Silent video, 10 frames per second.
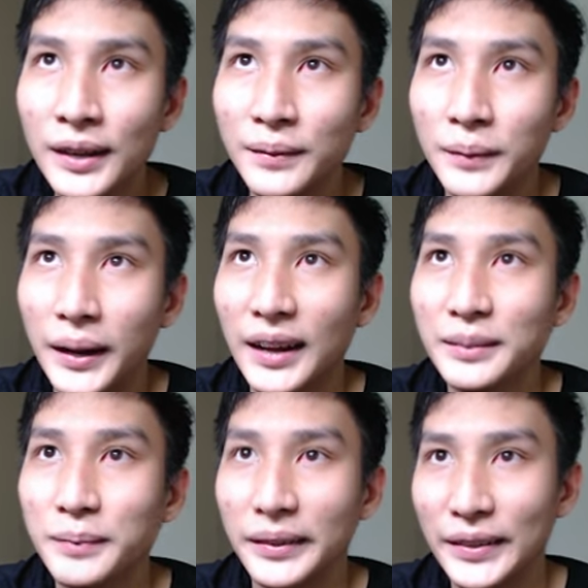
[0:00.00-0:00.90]
và
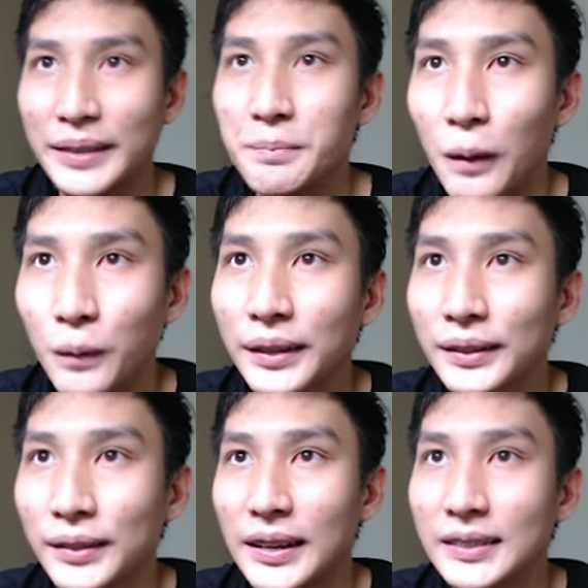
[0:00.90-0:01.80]
nhưng mà tôi để mẫu nên
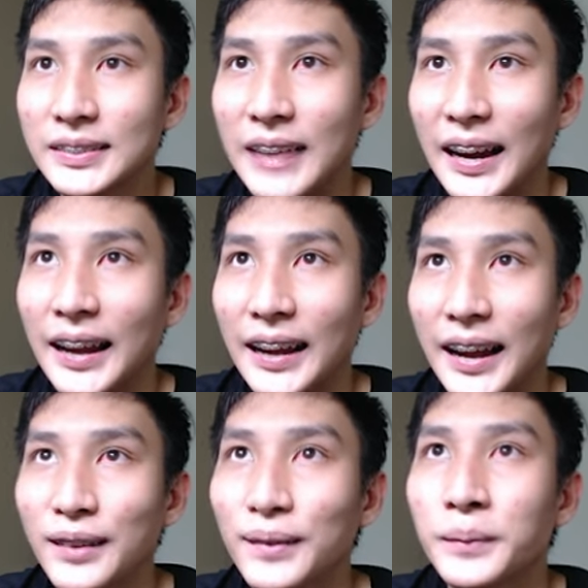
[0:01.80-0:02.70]
tôi để sẵn hai
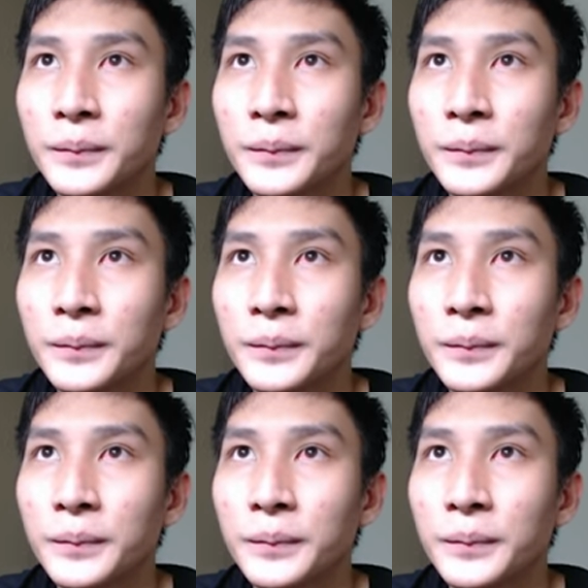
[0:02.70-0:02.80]
cái luôn.